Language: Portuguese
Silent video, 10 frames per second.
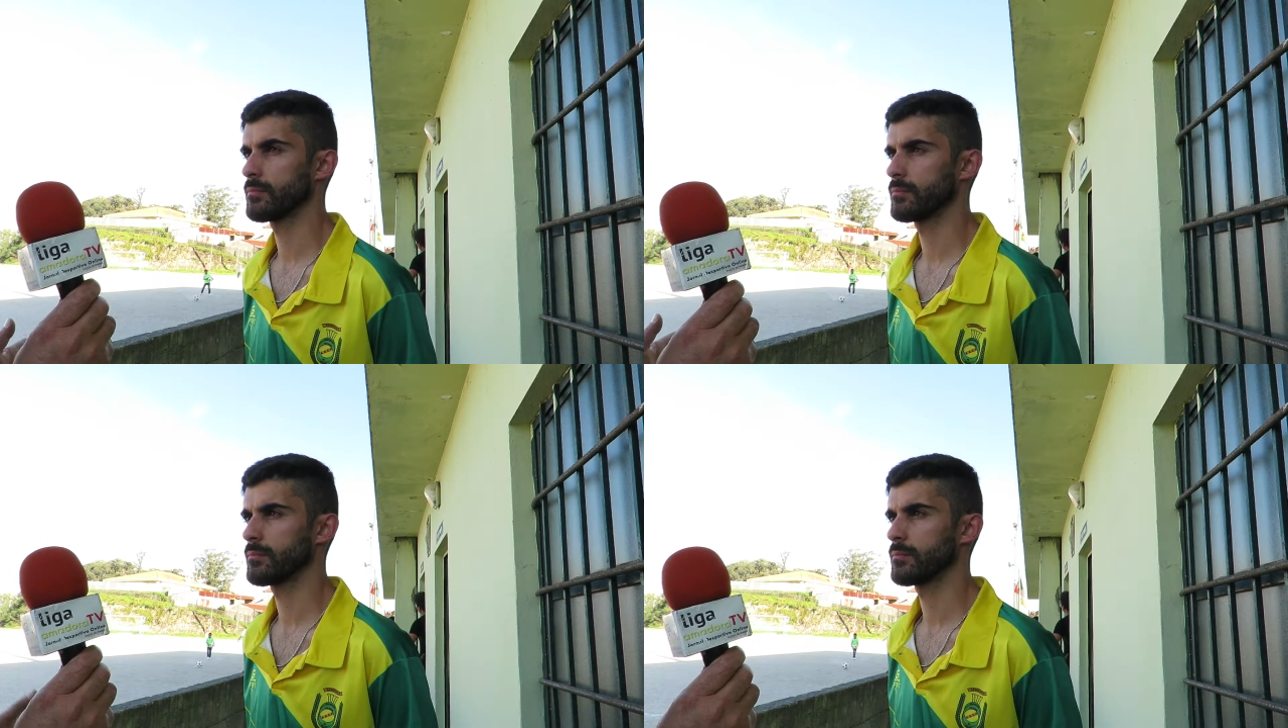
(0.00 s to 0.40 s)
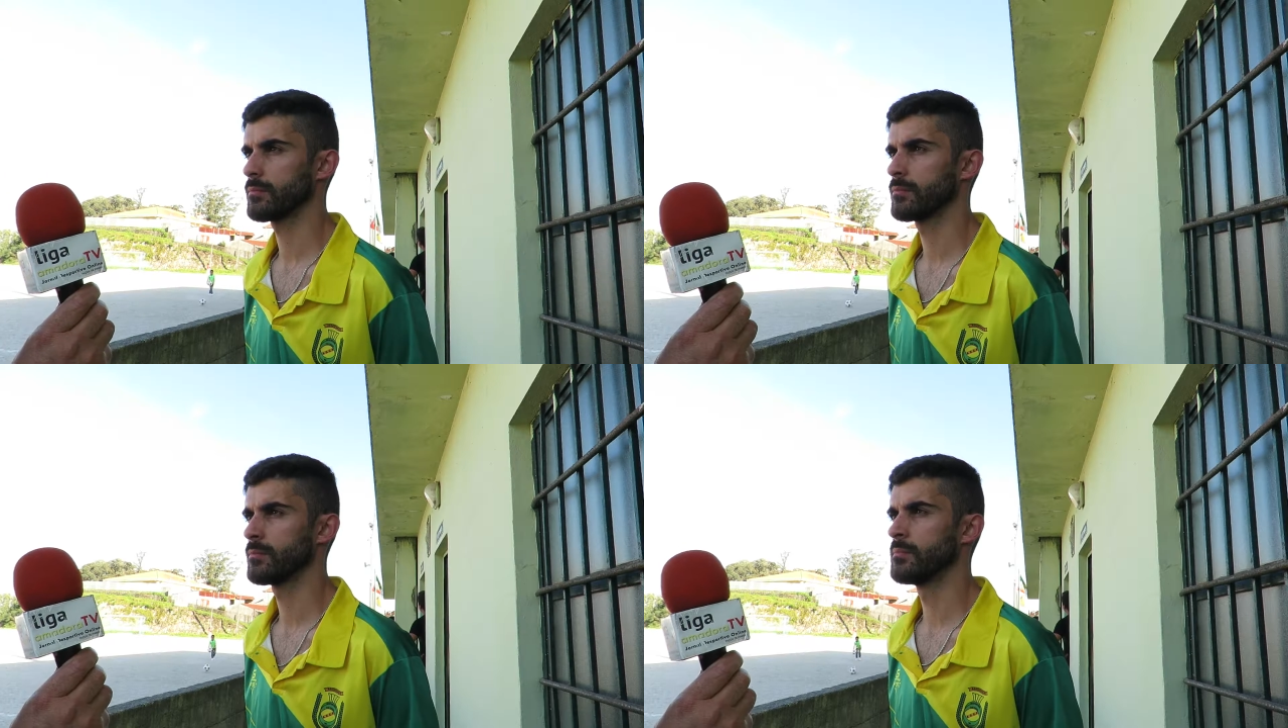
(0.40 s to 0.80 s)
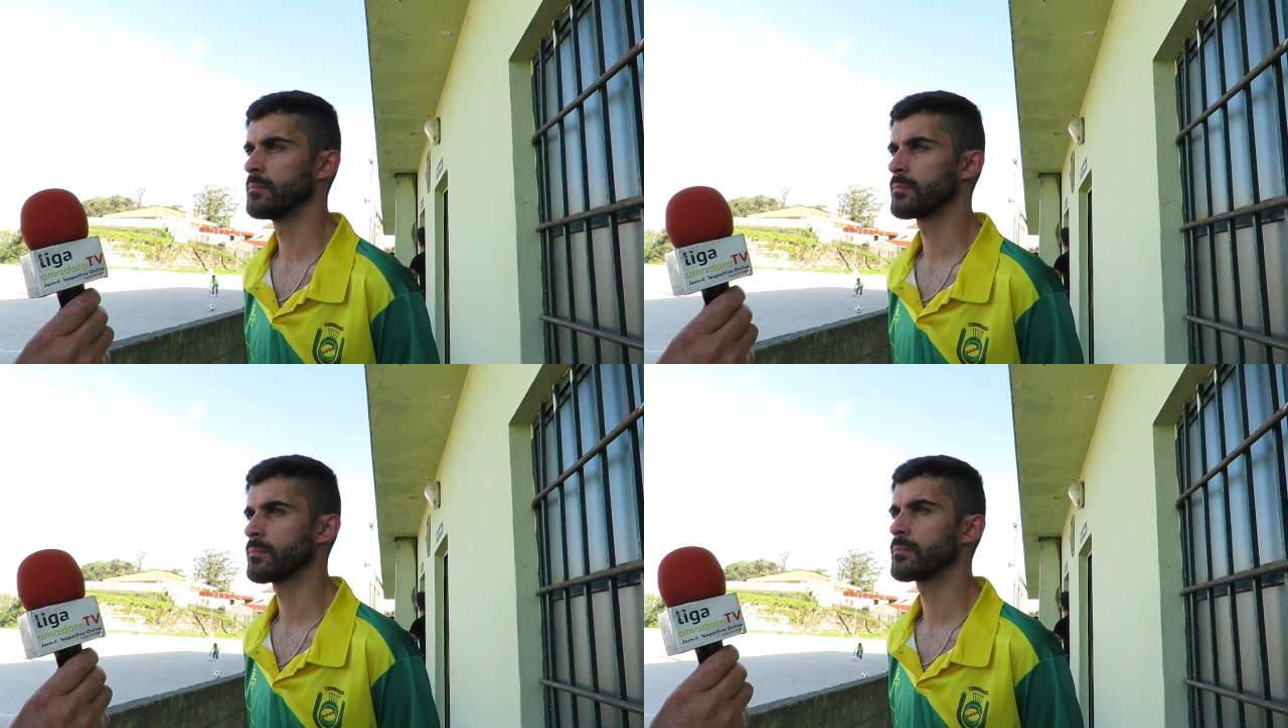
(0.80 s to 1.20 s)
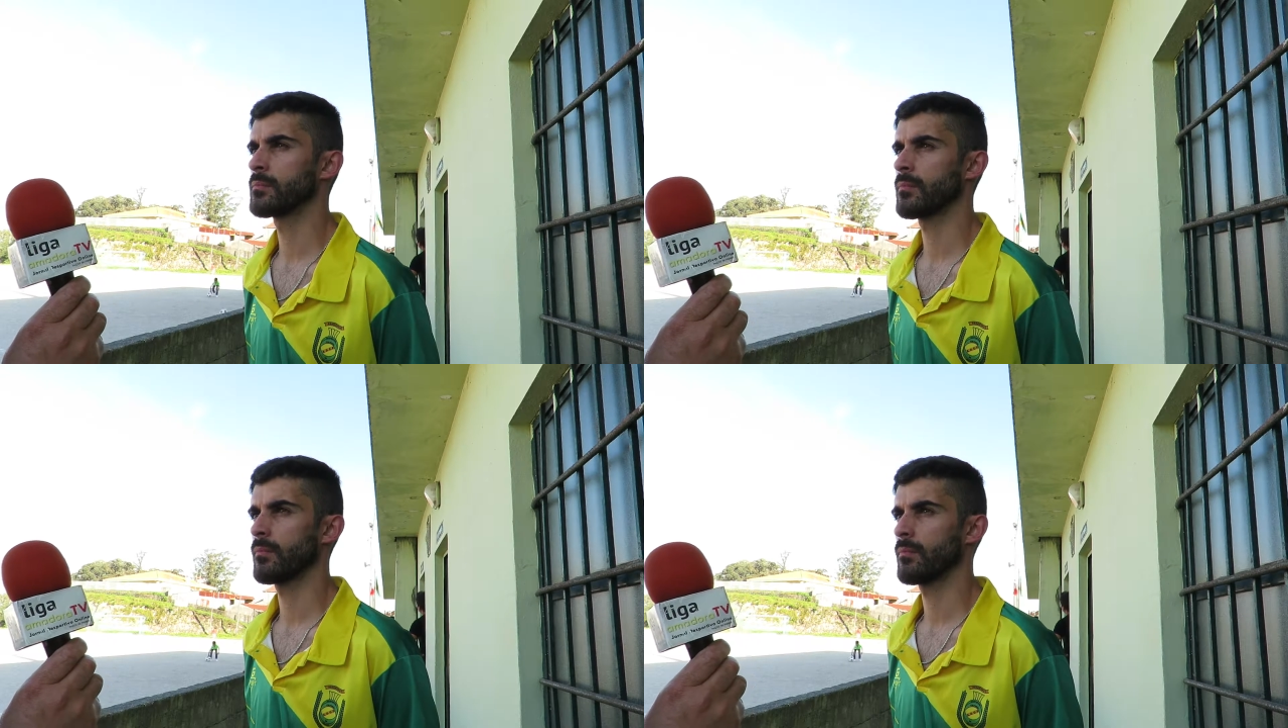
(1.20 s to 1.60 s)
viu-se 0-0.
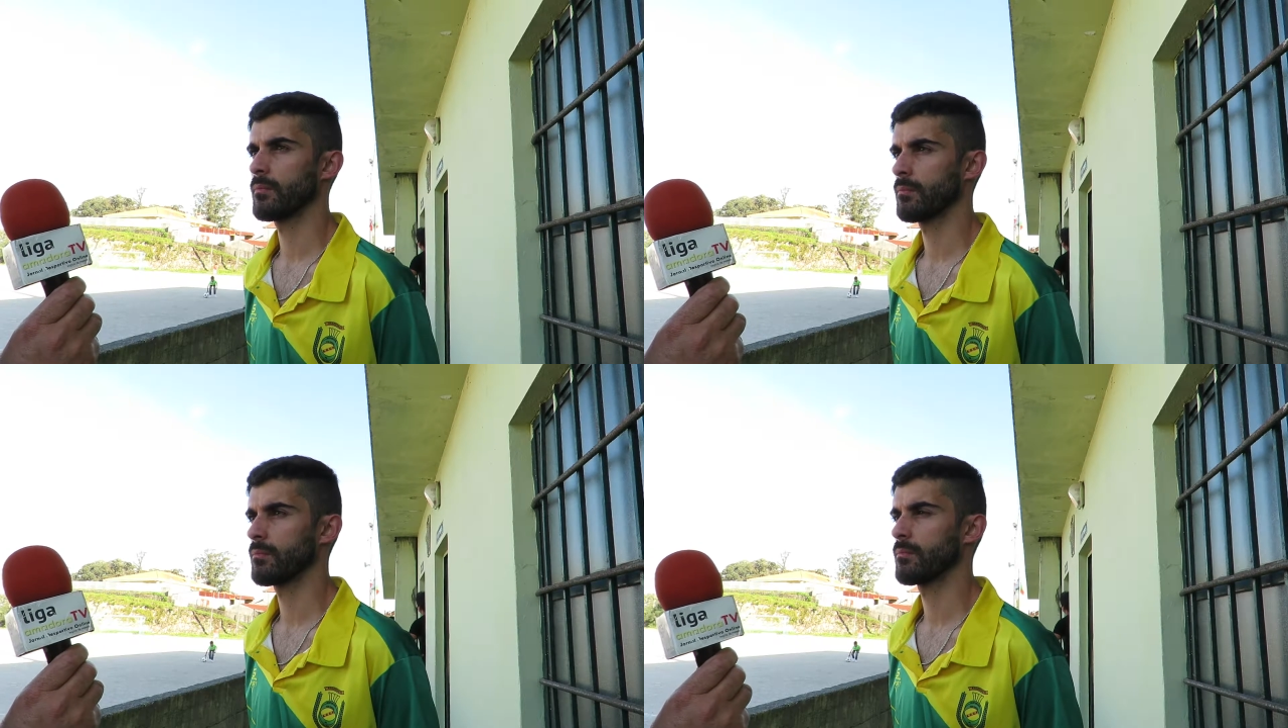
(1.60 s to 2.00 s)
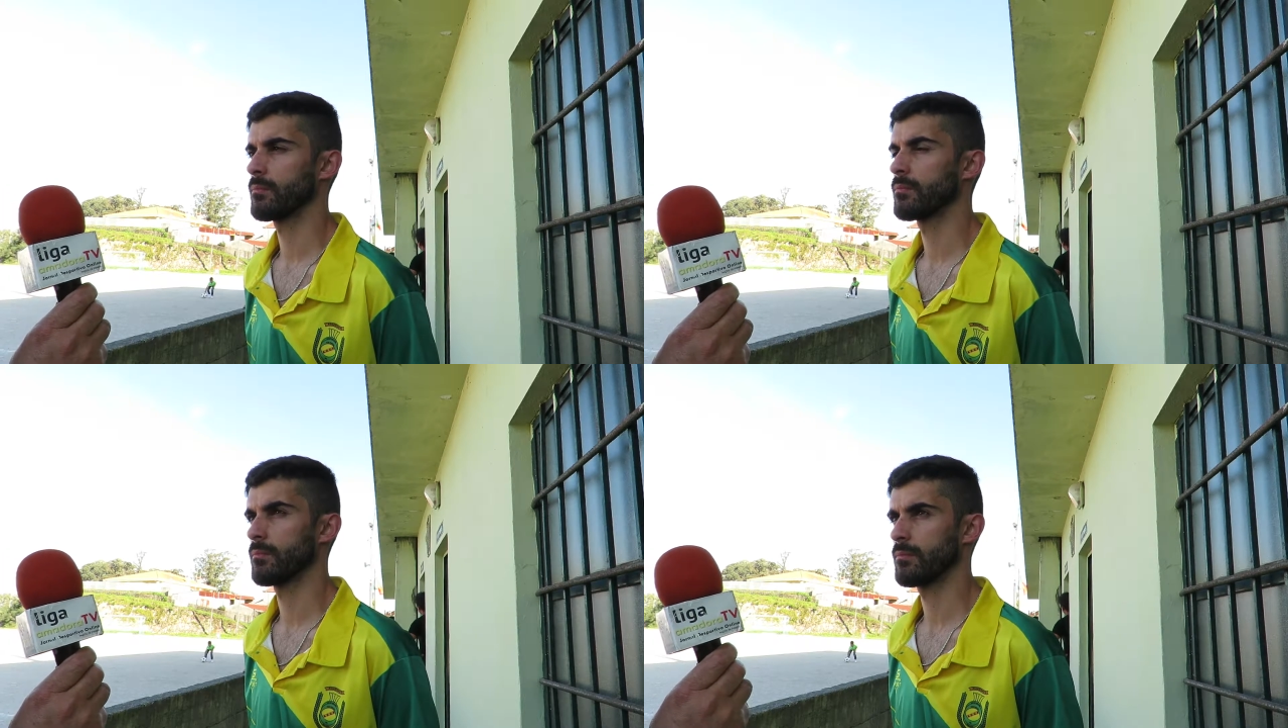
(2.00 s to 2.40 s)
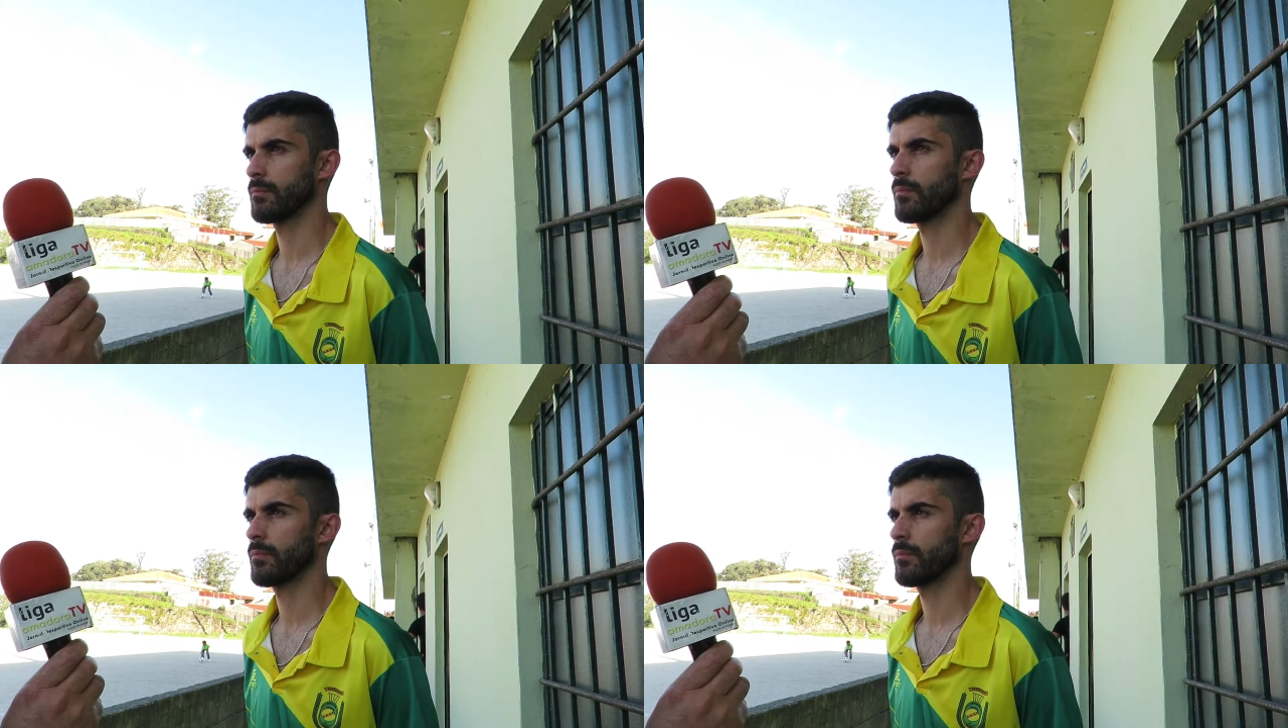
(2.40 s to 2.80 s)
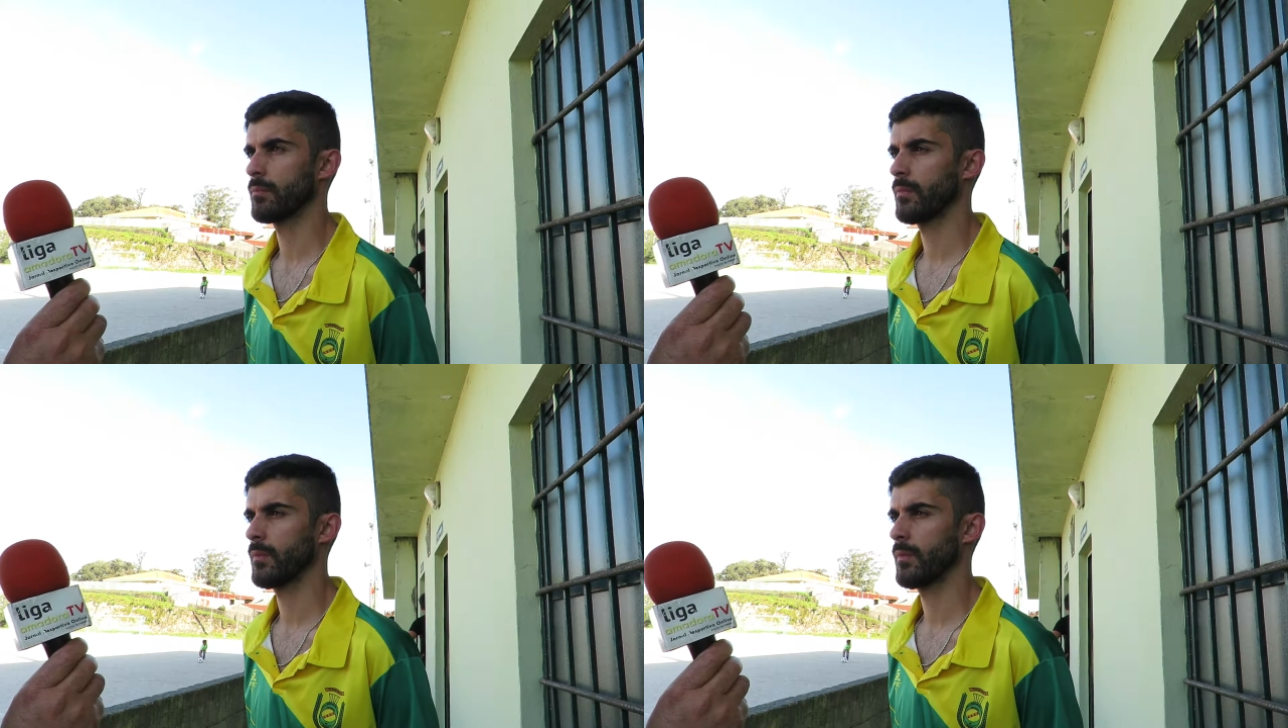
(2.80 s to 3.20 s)
Vocês sofreram bastante para conseguir
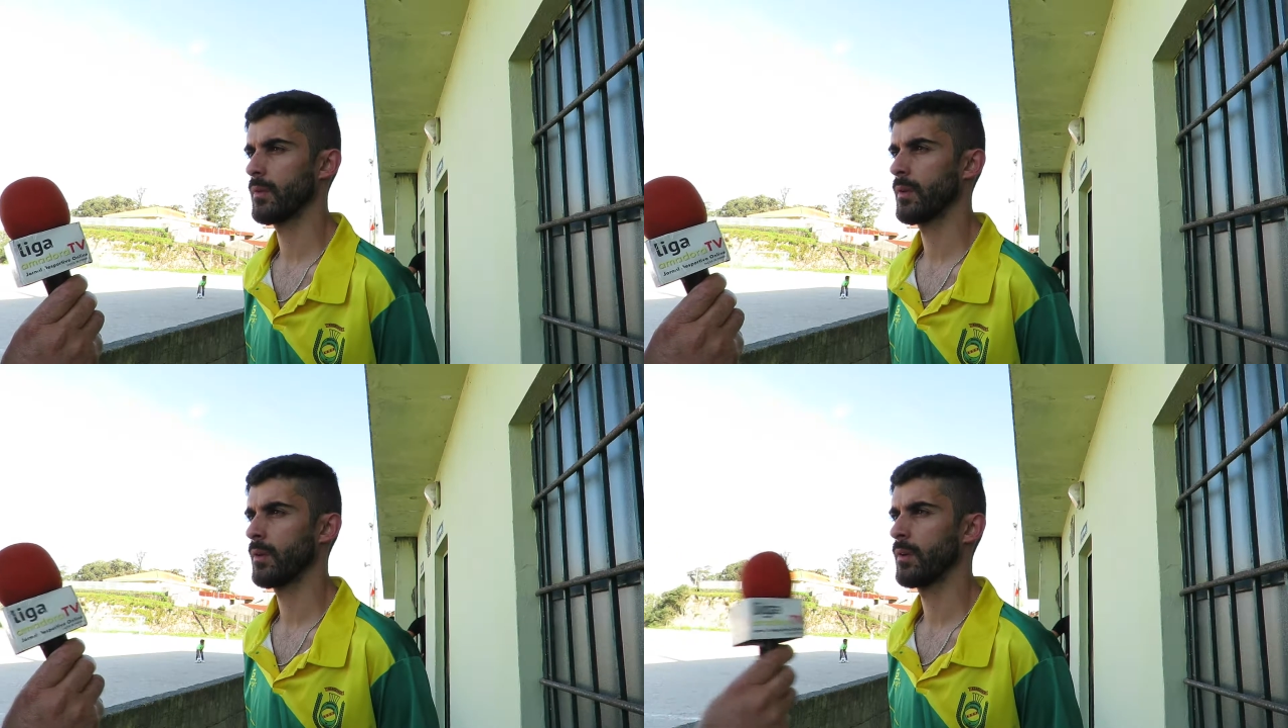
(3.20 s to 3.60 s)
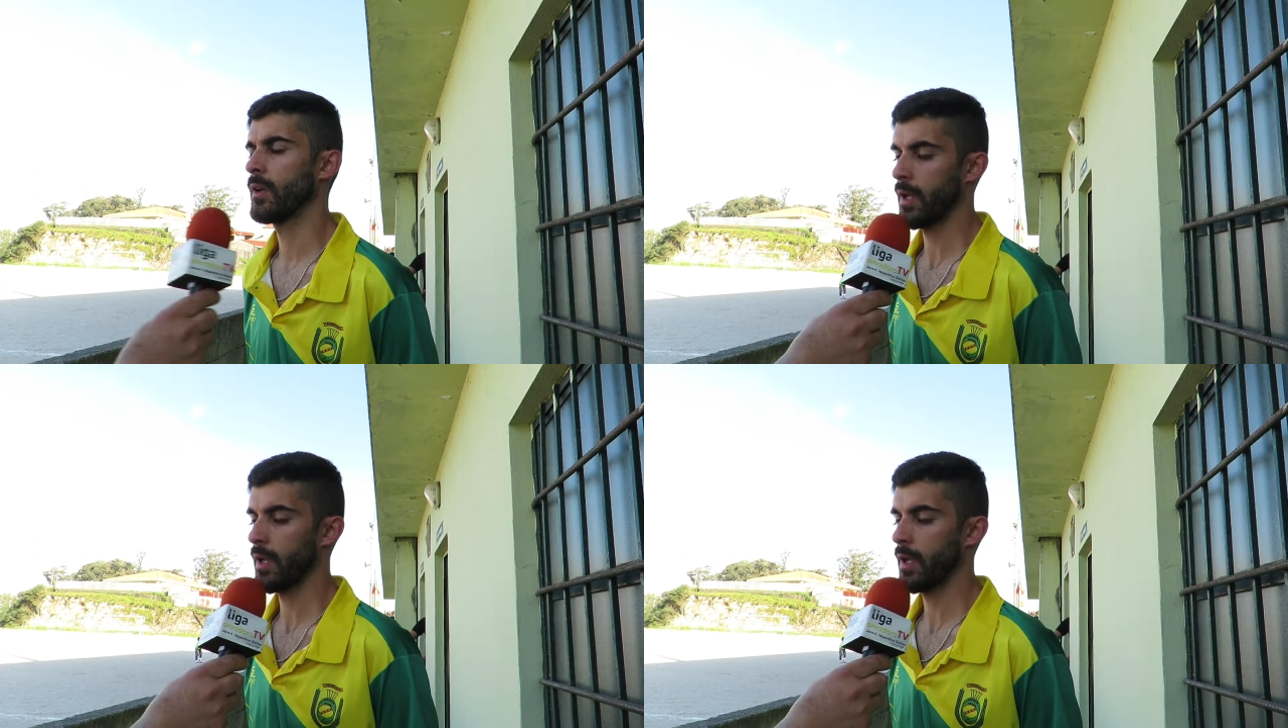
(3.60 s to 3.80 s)
chegar à, vitória.